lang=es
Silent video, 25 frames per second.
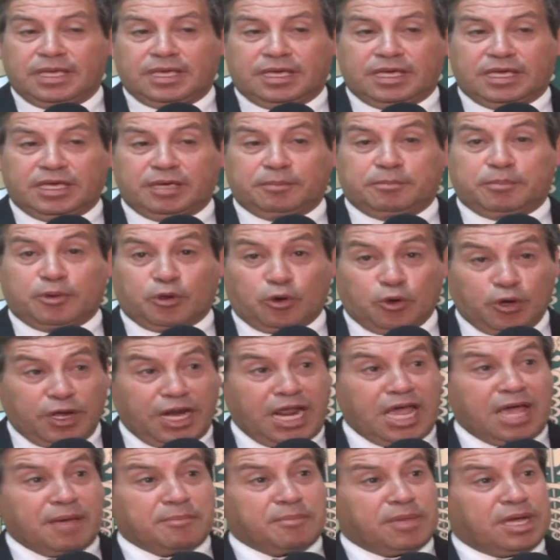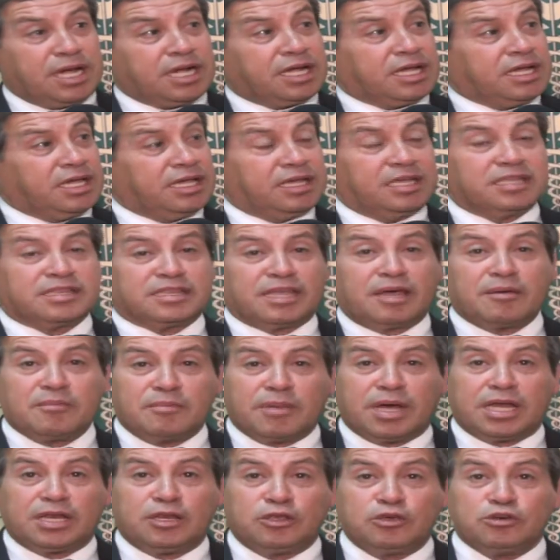eh, programa que es
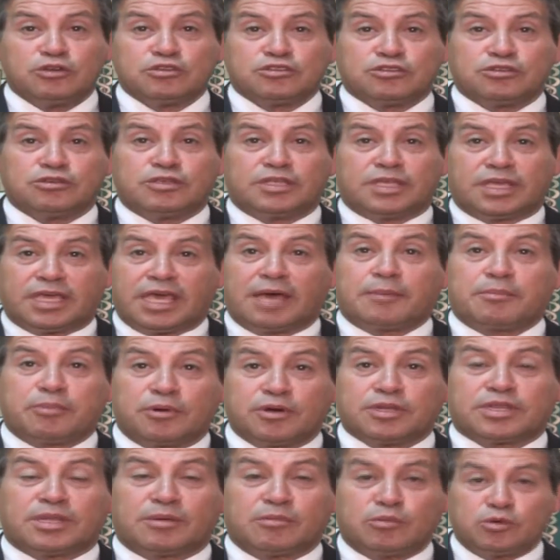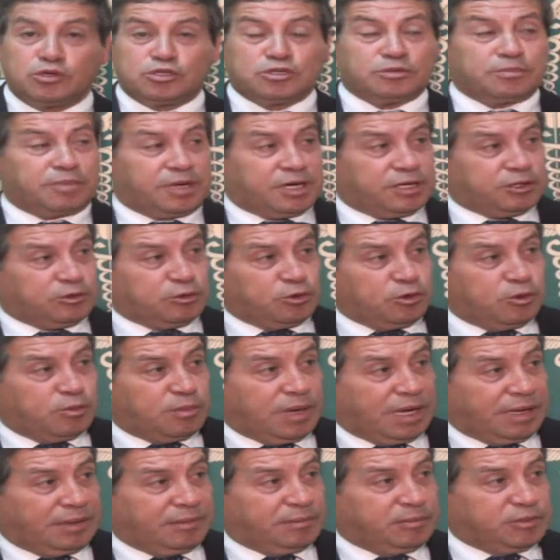tan valioso y que aporta mucho para
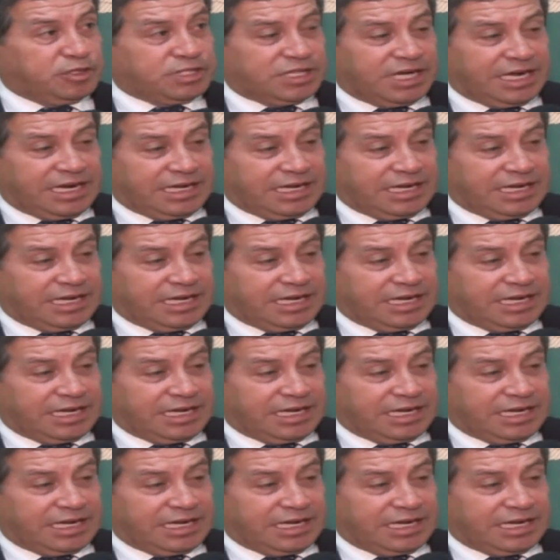Tucumán. Muchas